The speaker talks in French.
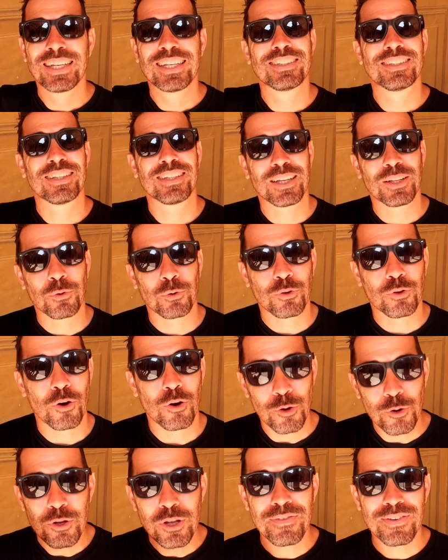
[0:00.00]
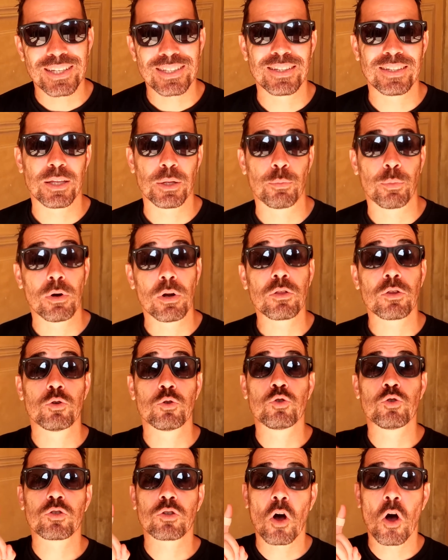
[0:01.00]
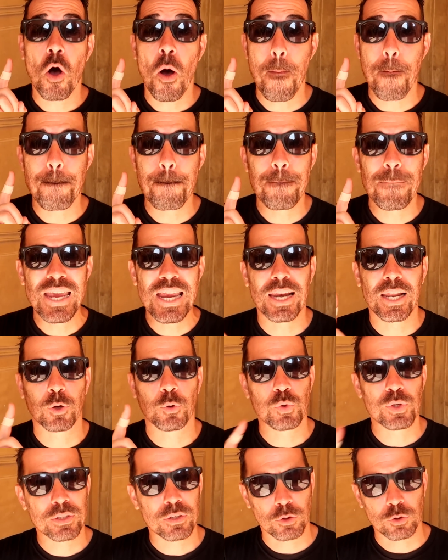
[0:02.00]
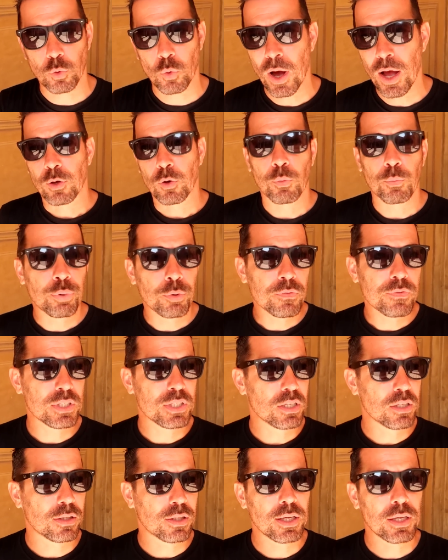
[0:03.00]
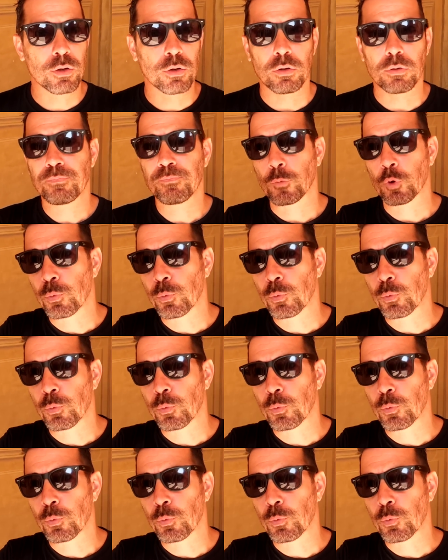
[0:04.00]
c'était donc l'université de Bologne jusqu'en 1803 et on peut visiter euh,